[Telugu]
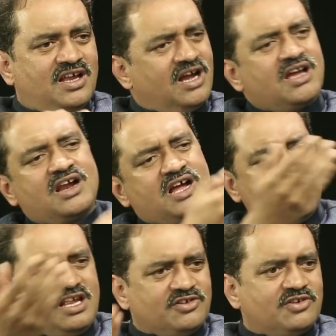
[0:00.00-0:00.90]

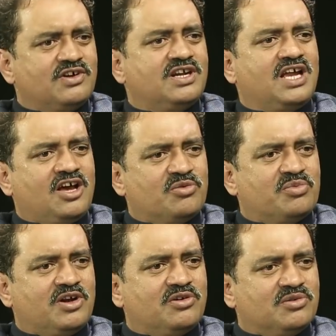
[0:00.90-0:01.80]
రకరకాలైనటువంటి
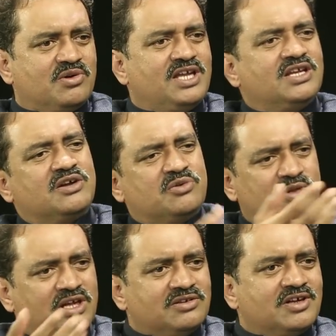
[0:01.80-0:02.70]
ఆరోపణలు ఆయనకు
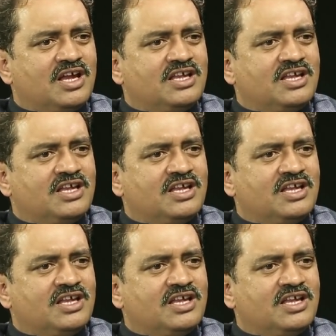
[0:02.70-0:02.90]
కులం